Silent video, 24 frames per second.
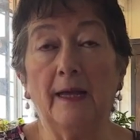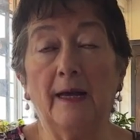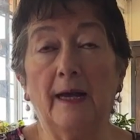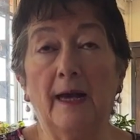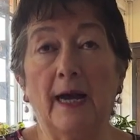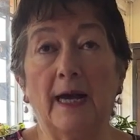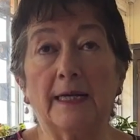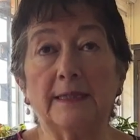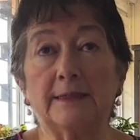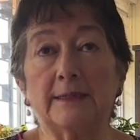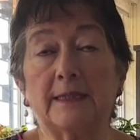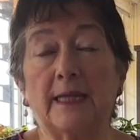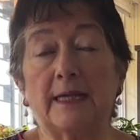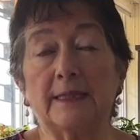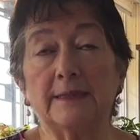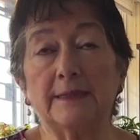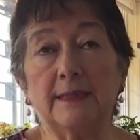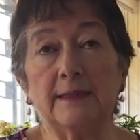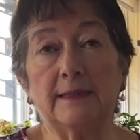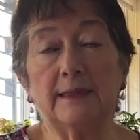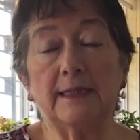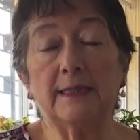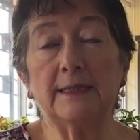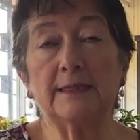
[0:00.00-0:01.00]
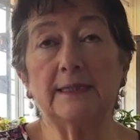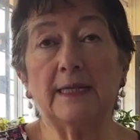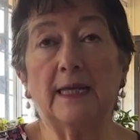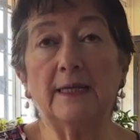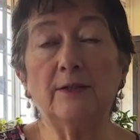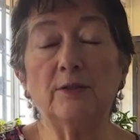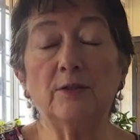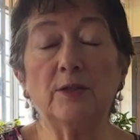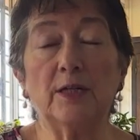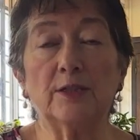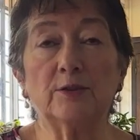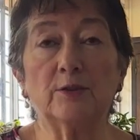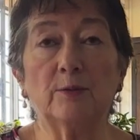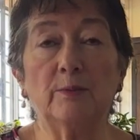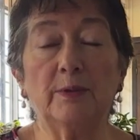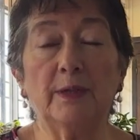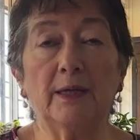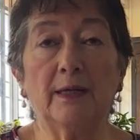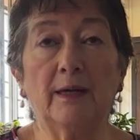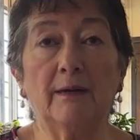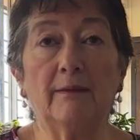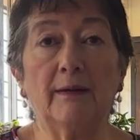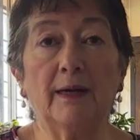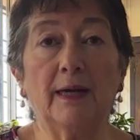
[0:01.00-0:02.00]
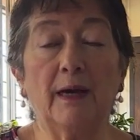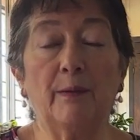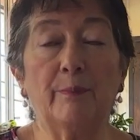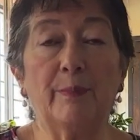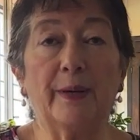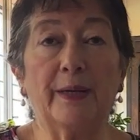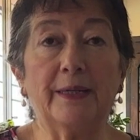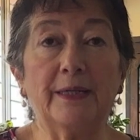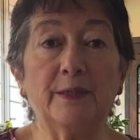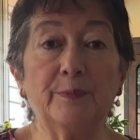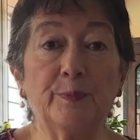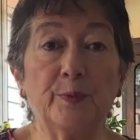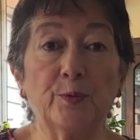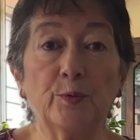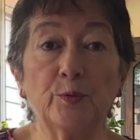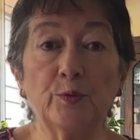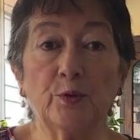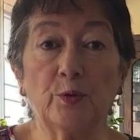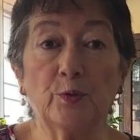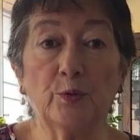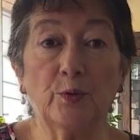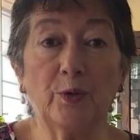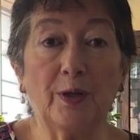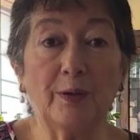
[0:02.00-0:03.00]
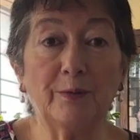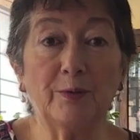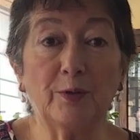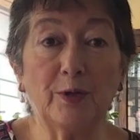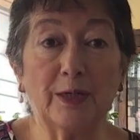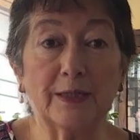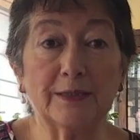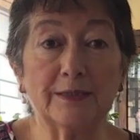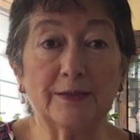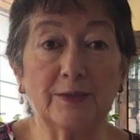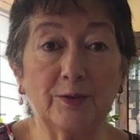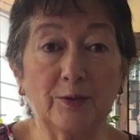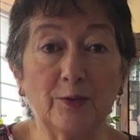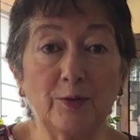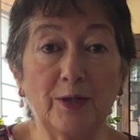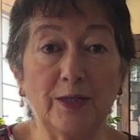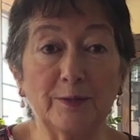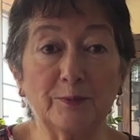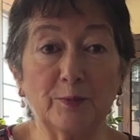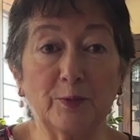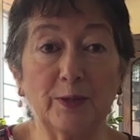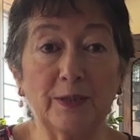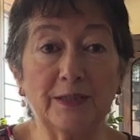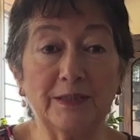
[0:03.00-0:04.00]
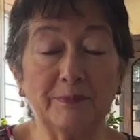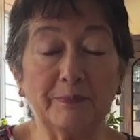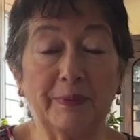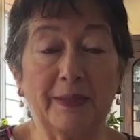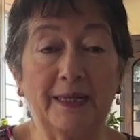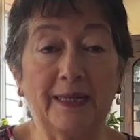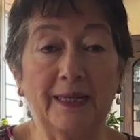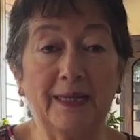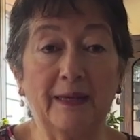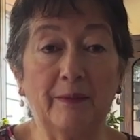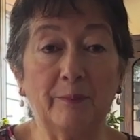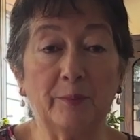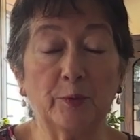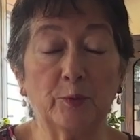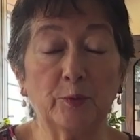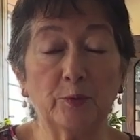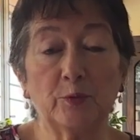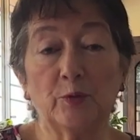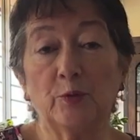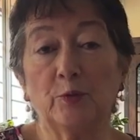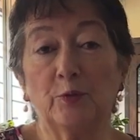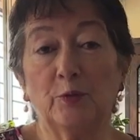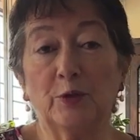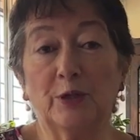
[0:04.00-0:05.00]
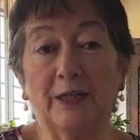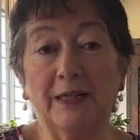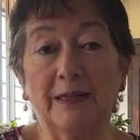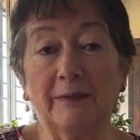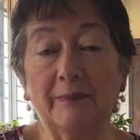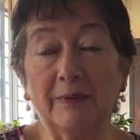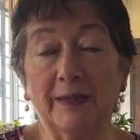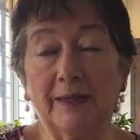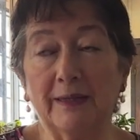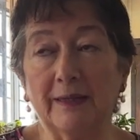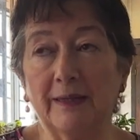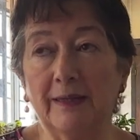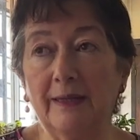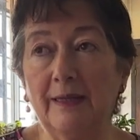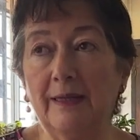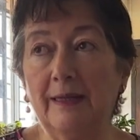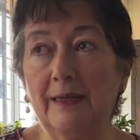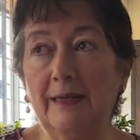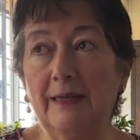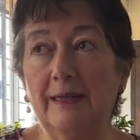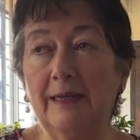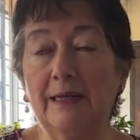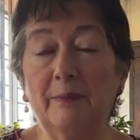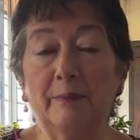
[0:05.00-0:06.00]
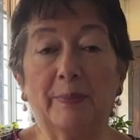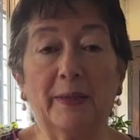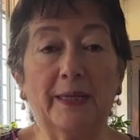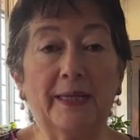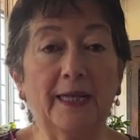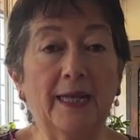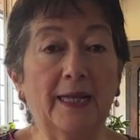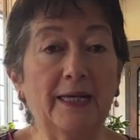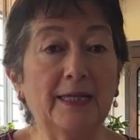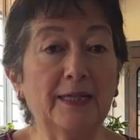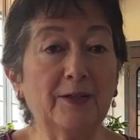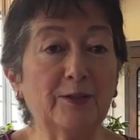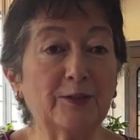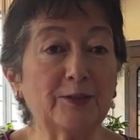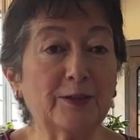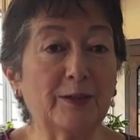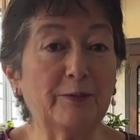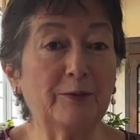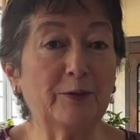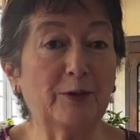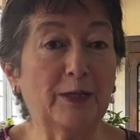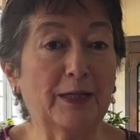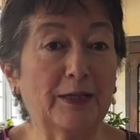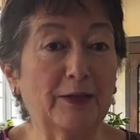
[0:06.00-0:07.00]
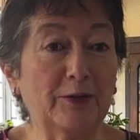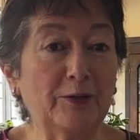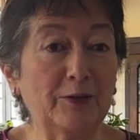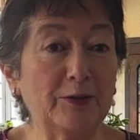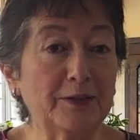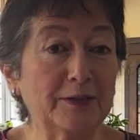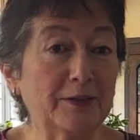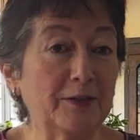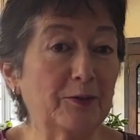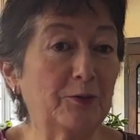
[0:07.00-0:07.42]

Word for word: Hasta hace tres años las obligaban a parir producto de una violación, las mujeres parían producto de un crimen, le parían hijos a violadores, que